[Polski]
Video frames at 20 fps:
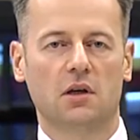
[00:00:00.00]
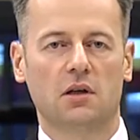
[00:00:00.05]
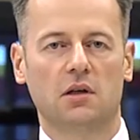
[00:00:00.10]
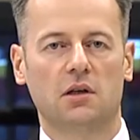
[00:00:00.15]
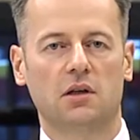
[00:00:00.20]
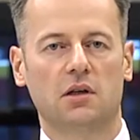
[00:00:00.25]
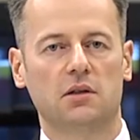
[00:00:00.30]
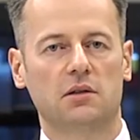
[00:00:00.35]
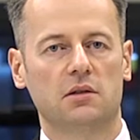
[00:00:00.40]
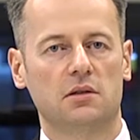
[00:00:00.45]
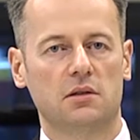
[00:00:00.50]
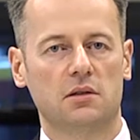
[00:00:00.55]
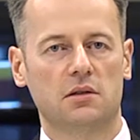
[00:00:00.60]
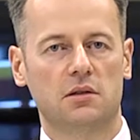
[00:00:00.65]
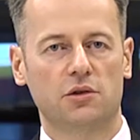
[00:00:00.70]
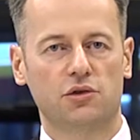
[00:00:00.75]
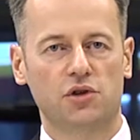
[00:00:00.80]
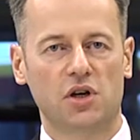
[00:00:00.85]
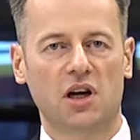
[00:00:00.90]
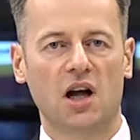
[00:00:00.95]
E,
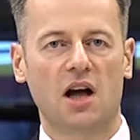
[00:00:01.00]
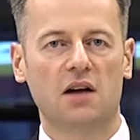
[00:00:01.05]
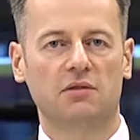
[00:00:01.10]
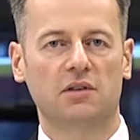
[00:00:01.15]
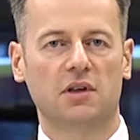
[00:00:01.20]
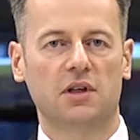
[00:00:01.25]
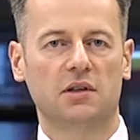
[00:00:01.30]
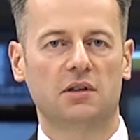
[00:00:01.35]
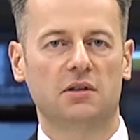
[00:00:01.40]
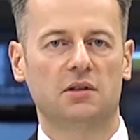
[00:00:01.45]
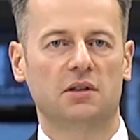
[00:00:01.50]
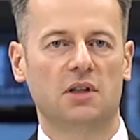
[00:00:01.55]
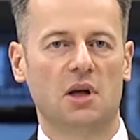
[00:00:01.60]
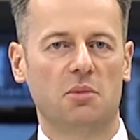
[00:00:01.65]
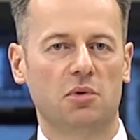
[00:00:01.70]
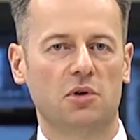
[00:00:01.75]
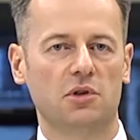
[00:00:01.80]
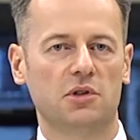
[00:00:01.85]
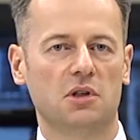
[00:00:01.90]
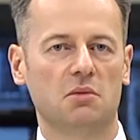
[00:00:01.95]
co ciekawe, na
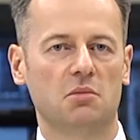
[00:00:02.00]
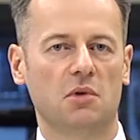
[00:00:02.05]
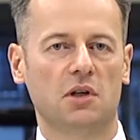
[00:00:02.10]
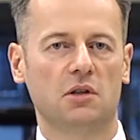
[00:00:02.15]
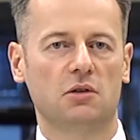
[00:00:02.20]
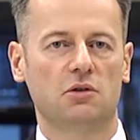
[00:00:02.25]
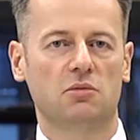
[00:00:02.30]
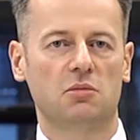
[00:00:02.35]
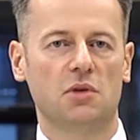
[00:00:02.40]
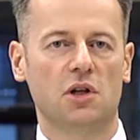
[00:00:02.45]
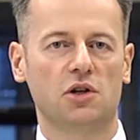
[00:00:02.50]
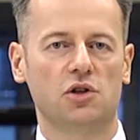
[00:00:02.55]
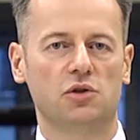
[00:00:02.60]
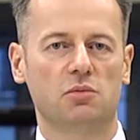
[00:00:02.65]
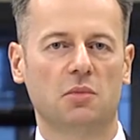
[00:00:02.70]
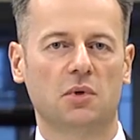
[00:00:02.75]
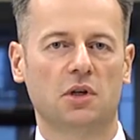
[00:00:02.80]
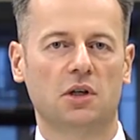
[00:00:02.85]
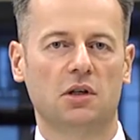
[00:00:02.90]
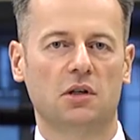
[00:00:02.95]
polskim rynku
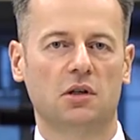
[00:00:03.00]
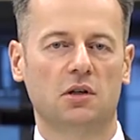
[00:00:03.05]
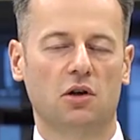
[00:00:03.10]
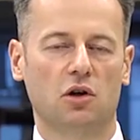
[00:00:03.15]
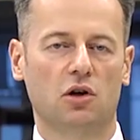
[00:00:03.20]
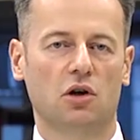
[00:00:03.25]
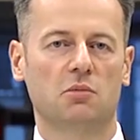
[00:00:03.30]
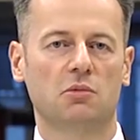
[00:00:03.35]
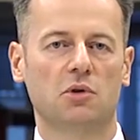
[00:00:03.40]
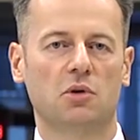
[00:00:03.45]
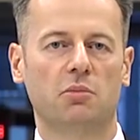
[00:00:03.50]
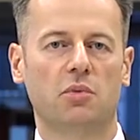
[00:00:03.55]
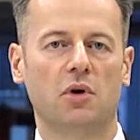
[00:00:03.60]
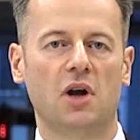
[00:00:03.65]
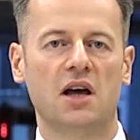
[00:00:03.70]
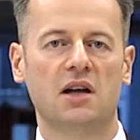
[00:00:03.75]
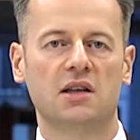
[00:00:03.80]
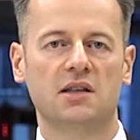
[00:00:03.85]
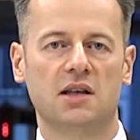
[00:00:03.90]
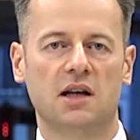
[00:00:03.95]
mieliśmy ogromną
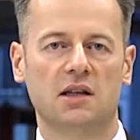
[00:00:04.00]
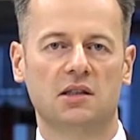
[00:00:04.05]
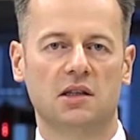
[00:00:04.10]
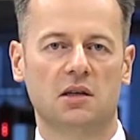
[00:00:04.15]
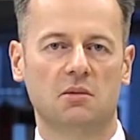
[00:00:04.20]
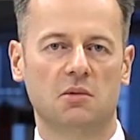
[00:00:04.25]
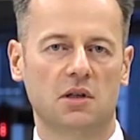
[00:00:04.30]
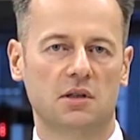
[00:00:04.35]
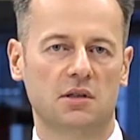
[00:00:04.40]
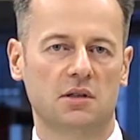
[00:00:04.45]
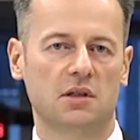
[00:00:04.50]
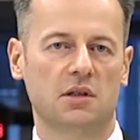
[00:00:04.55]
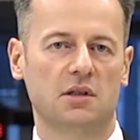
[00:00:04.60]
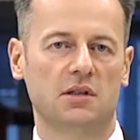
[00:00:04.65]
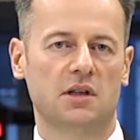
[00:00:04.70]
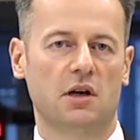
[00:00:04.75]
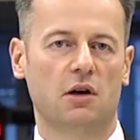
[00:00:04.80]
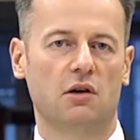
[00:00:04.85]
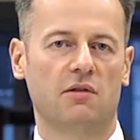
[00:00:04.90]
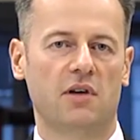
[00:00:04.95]
polaryzację między
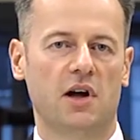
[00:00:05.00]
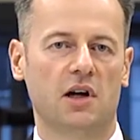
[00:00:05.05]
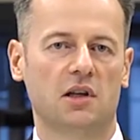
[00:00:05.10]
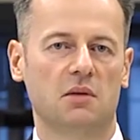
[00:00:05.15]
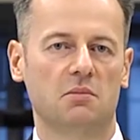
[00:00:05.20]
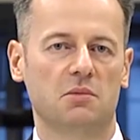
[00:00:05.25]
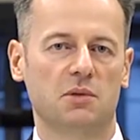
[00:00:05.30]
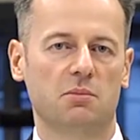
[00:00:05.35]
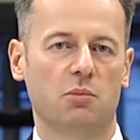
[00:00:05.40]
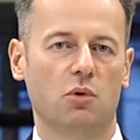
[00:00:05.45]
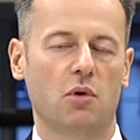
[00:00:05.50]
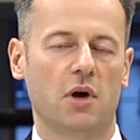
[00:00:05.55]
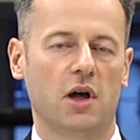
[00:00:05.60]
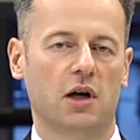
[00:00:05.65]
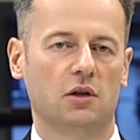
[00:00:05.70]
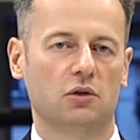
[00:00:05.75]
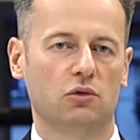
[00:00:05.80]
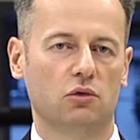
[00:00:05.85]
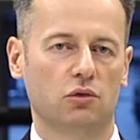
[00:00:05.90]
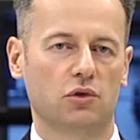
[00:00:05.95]
zachowaniem
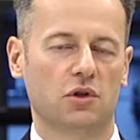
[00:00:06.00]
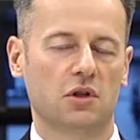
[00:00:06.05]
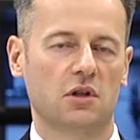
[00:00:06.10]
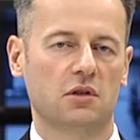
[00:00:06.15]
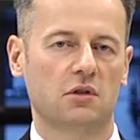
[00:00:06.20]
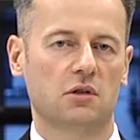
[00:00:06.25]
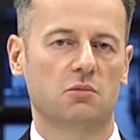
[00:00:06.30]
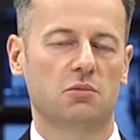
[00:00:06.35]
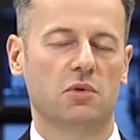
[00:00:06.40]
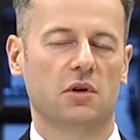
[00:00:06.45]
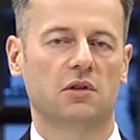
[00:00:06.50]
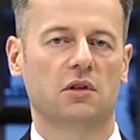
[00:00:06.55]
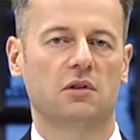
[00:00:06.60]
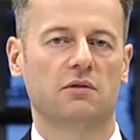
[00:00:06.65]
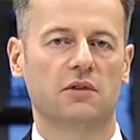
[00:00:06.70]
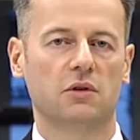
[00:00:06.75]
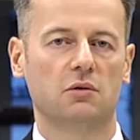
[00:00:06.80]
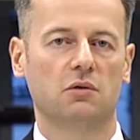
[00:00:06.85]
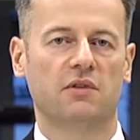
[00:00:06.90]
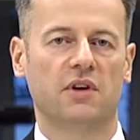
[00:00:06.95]
spółek dużych, skupionych w
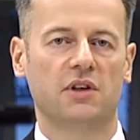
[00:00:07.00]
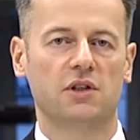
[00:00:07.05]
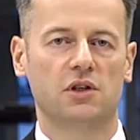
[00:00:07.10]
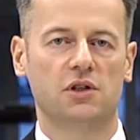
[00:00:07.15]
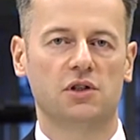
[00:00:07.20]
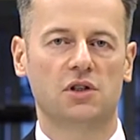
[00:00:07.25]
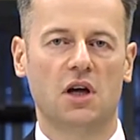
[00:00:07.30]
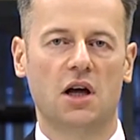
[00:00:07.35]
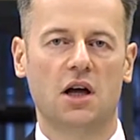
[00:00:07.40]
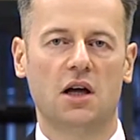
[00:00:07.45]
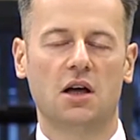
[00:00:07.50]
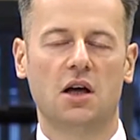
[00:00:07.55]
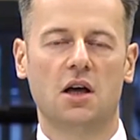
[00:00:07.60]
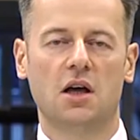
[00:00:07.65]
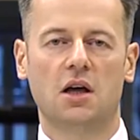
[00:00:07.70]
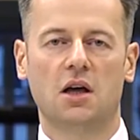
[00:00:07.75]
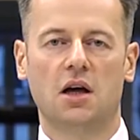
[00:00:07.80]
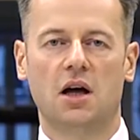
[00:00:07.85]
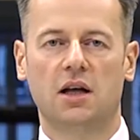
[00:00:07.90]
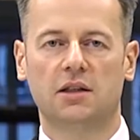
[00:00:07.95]
WIG-20,
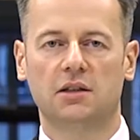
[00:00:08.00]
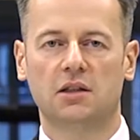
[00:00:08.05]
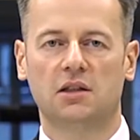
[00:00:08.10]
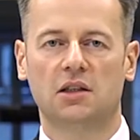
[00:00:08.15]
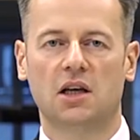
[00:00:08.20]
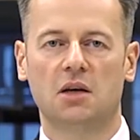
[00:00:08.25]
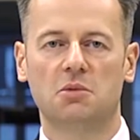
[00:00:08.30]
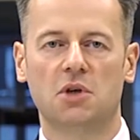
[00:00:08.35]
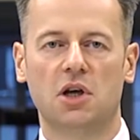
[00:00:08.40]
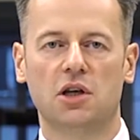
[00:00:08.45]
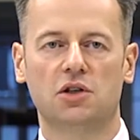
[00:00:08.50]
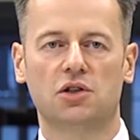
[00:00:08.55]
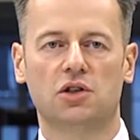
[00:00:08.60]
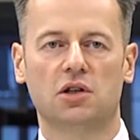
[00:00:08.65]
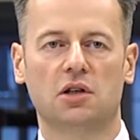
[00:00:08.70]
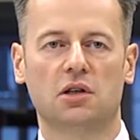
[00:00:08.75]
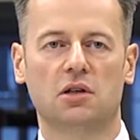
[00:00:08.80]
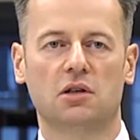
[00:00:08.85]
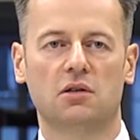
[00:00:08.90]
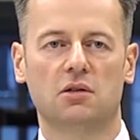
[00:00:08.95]
a tych
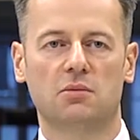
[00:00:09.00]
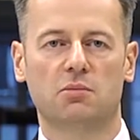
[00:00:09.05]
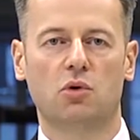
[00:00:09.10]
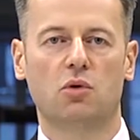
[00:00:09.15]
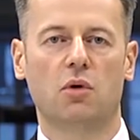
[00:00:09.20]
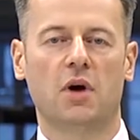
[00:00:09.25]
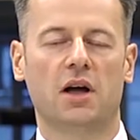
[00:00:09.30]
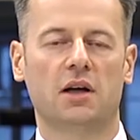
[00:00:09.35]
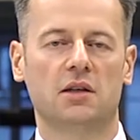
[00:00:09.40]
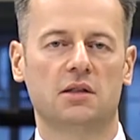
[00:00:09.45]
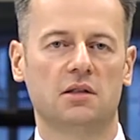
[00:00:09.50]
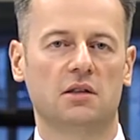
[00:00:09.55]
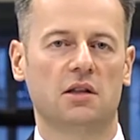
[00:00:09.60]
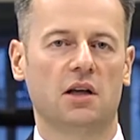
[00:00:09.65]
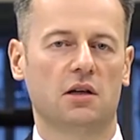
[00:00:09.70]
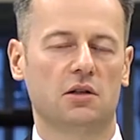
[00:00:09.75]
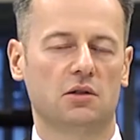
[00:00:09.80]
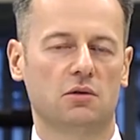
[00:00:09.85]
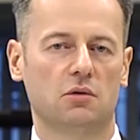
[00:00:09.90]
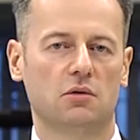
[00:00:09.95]
najmniejszych spółek z
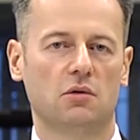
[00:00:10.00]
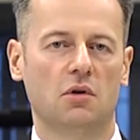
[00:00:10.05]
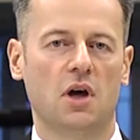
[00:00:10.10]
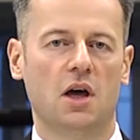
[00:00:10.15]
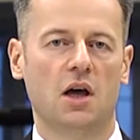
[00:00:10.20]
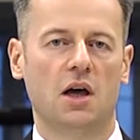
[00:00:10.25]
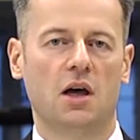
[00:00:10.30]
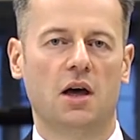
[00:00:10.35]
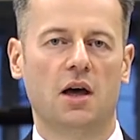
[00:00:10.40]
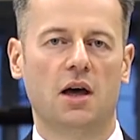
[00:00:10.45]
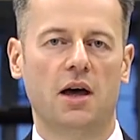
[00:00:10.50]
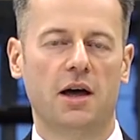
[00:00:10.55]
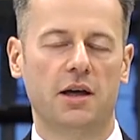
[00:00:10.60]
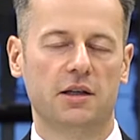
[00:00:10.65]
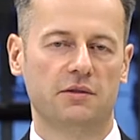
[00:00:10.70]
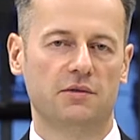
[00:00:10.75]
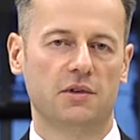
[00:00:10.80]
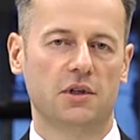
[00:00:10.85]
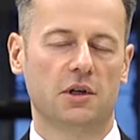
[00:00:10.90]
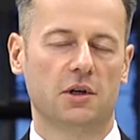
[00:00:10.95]
indeksu
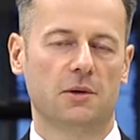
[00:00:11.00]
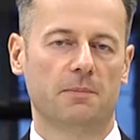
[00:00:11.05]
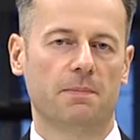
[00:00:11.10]
SWIG.